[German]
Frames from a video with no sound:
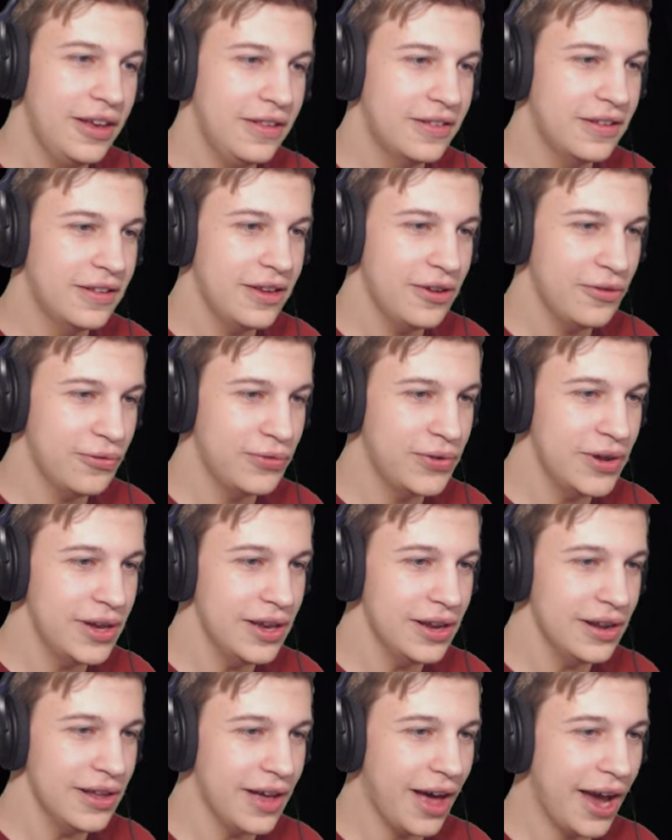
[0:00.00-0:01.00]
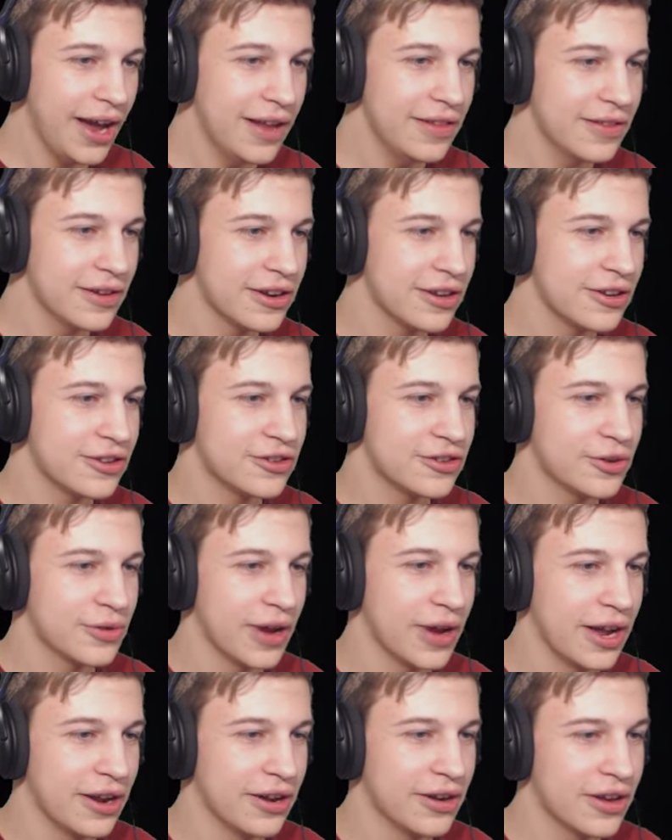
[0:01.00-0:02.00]
Ich sehe viele
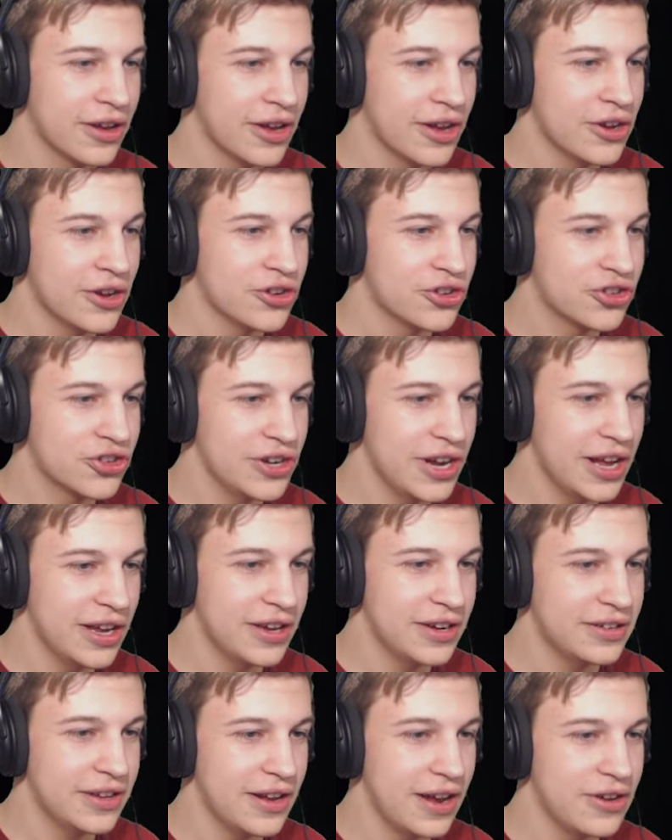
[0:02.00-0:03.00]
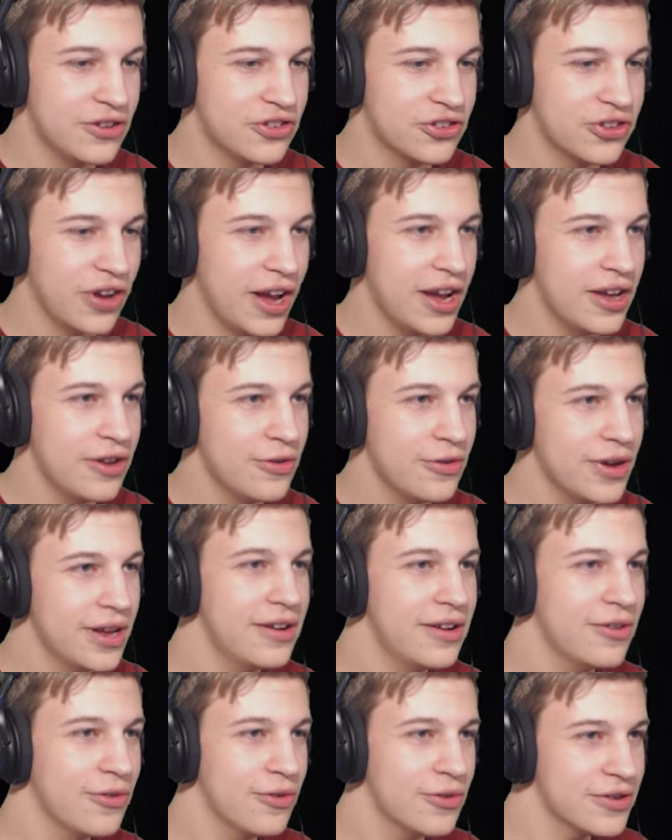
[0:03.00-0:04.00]
Einrichtungen, schlechte
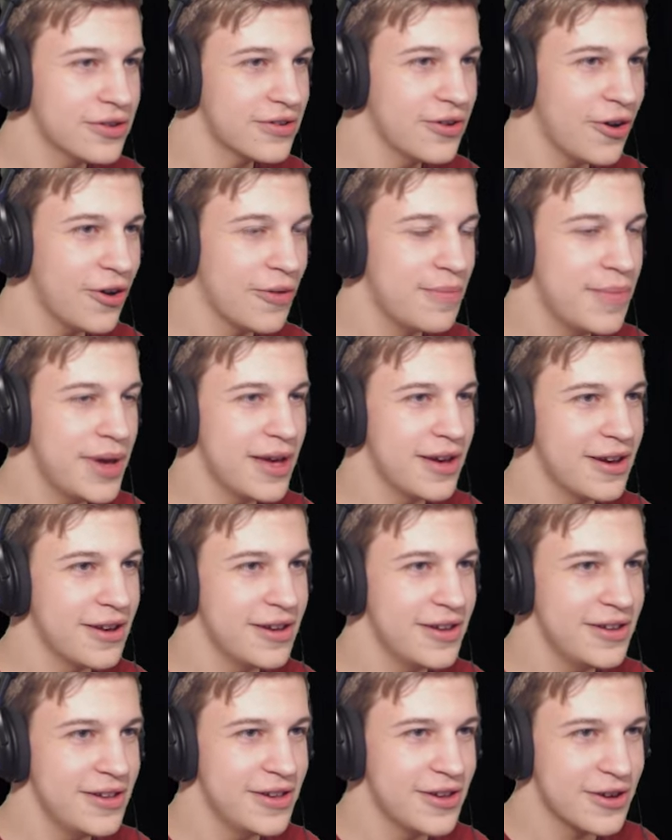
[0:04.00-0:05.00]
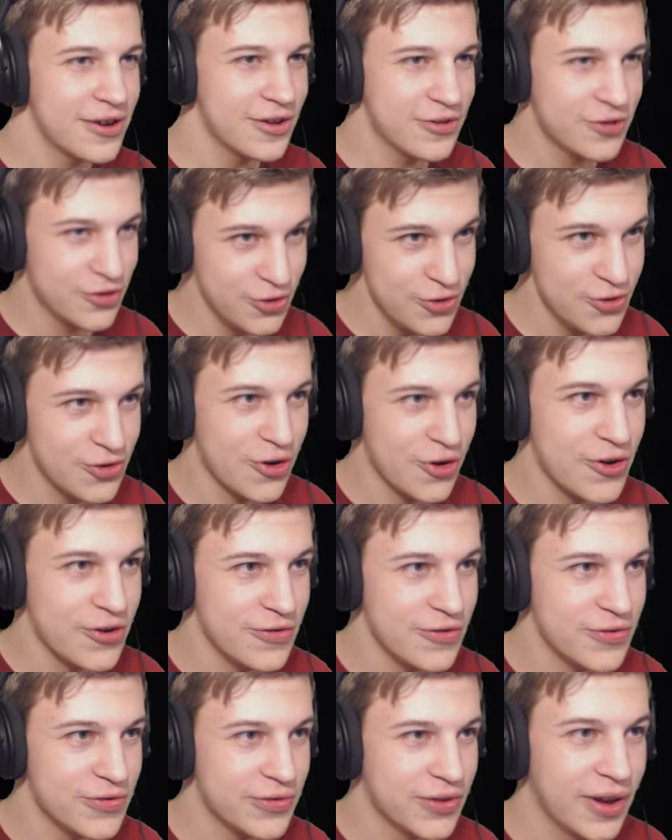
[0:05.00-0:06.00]
Entscheidungen und noch mehr in ihrer
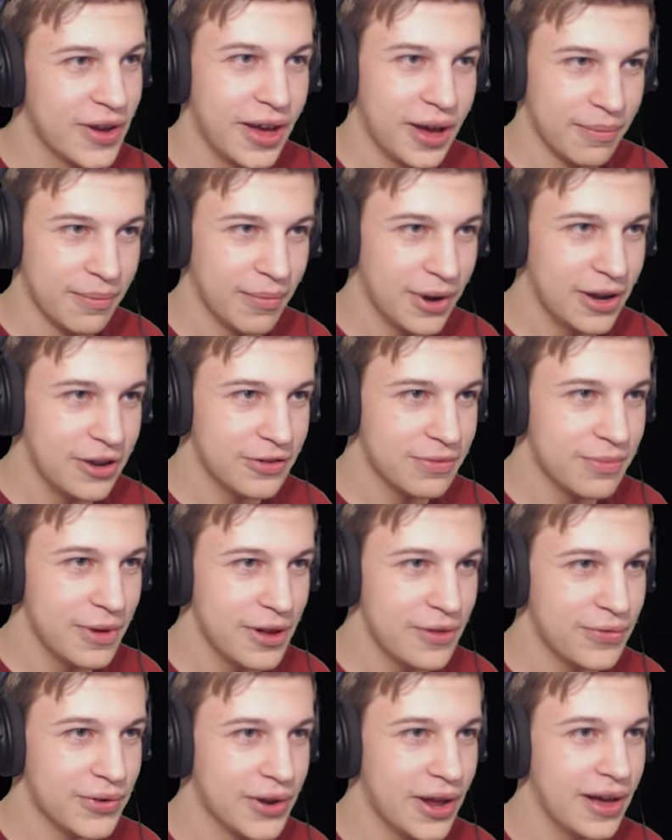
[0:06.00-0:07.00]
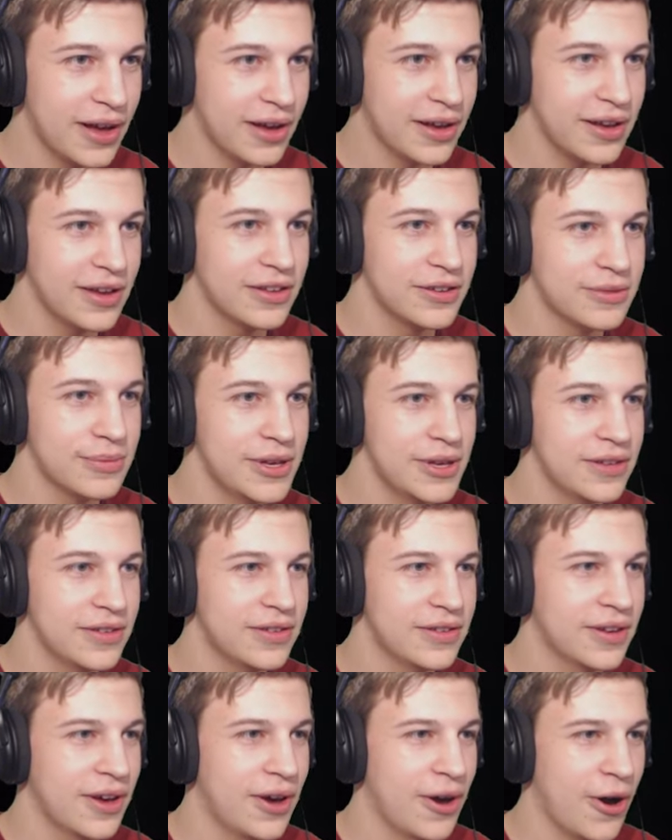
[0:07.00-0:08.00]
Zukunft. Manchmal frage ich
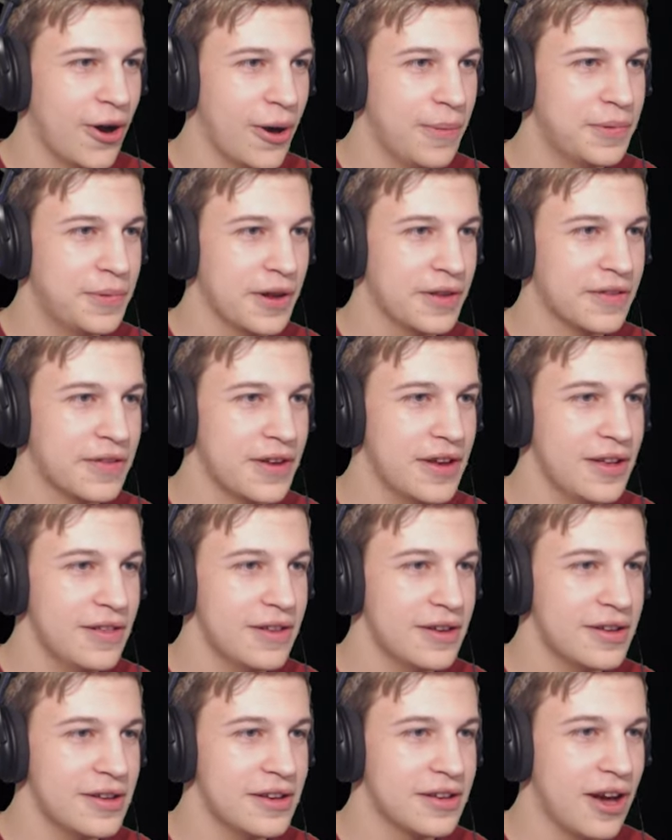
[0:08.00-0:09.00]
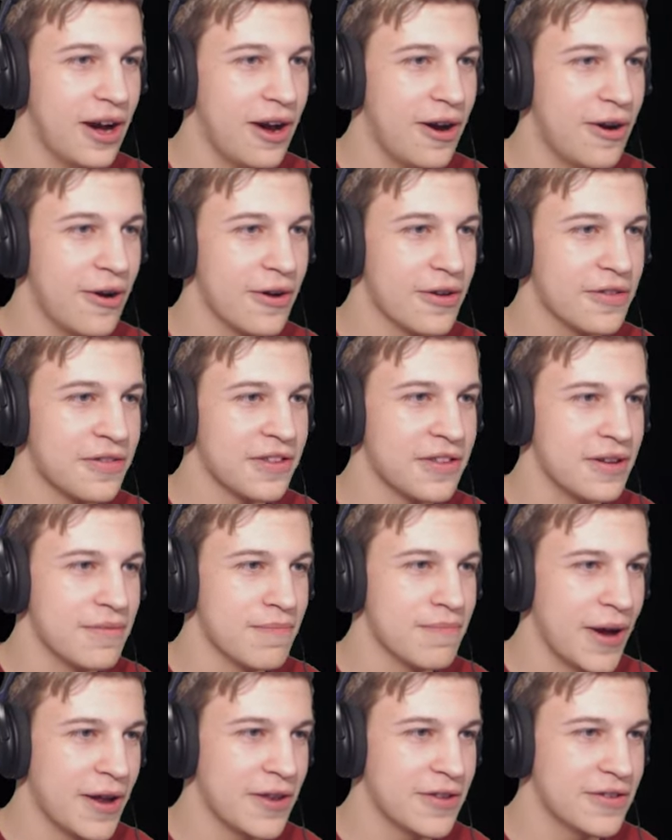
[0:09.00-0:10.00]
mich, ob das innere Chaos
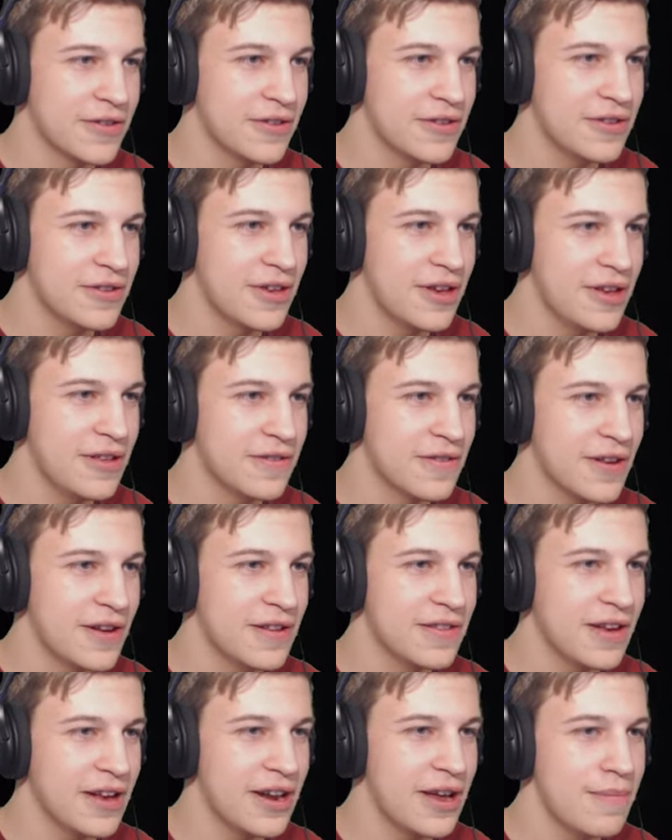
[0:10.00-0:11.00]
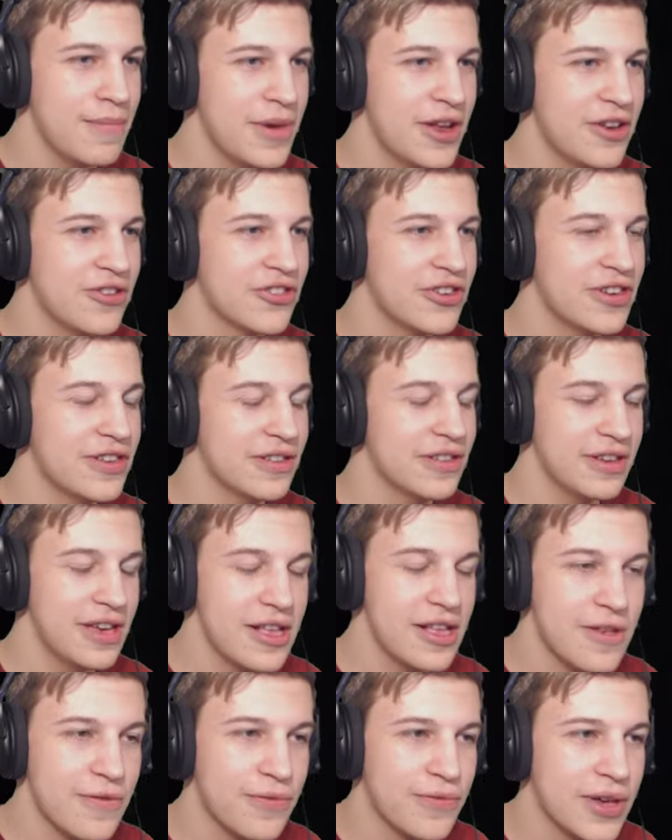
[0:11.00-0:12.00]
in manchen jenseits aller menschlichen
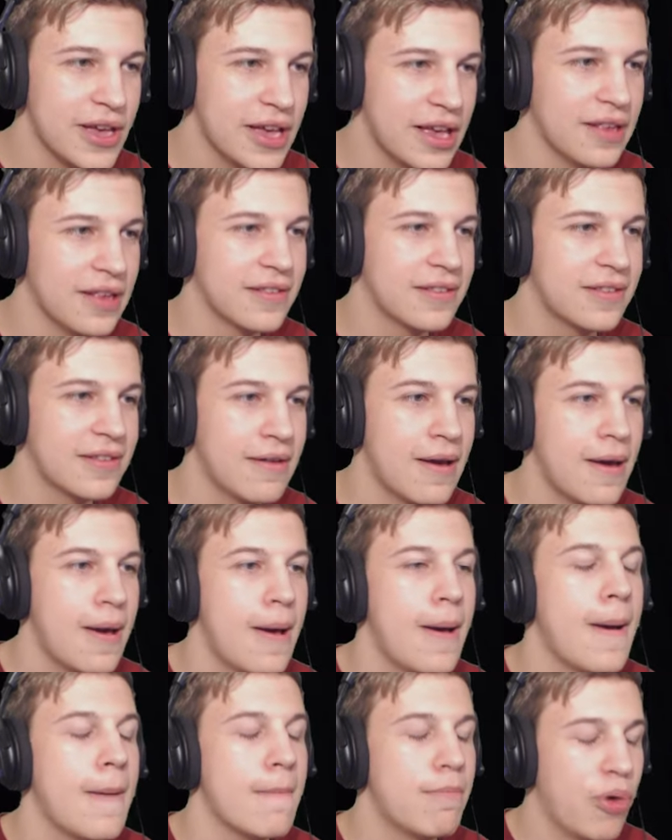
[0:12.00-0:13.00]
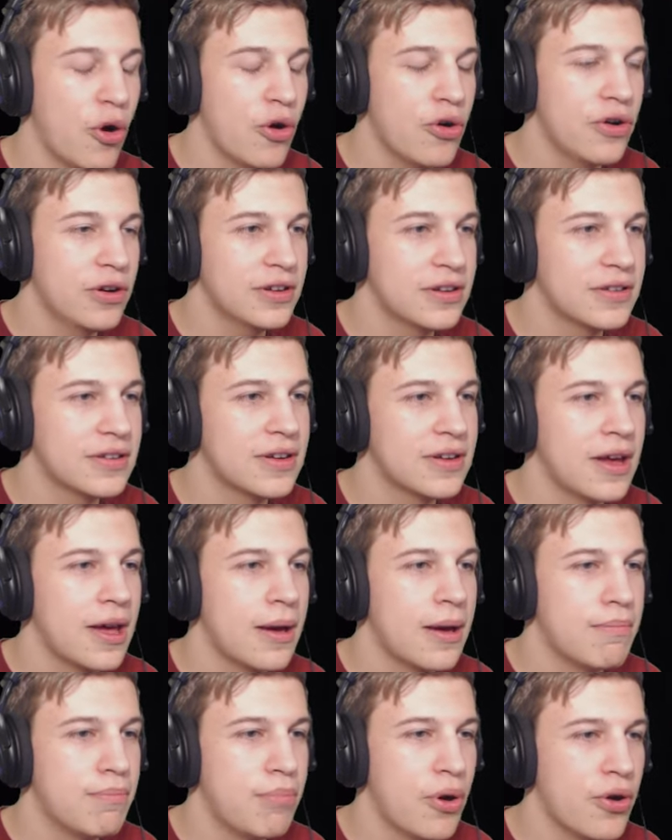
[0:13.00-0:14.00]
Hilfe ist. Punkt,
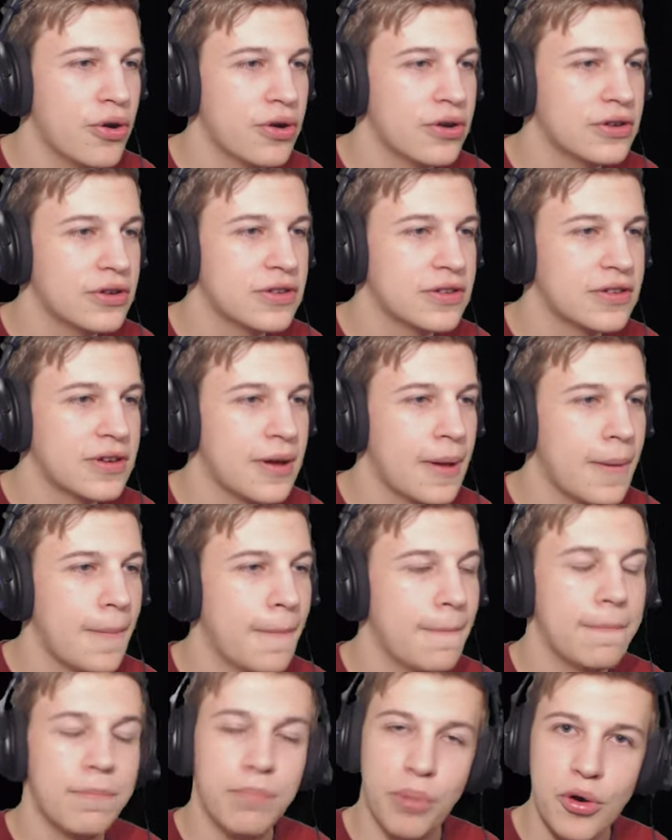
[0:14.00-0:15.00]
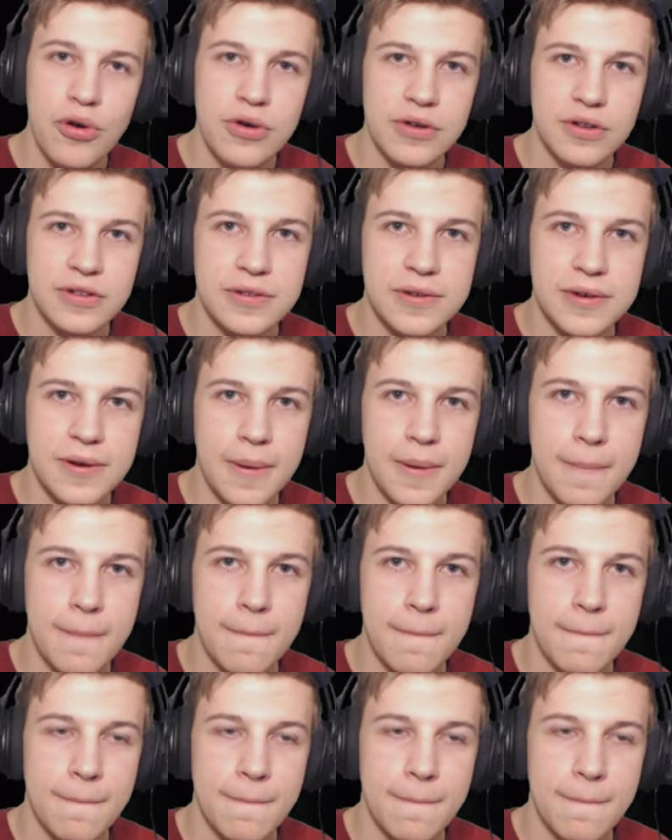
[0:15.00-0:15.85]
Punkt, Punkt.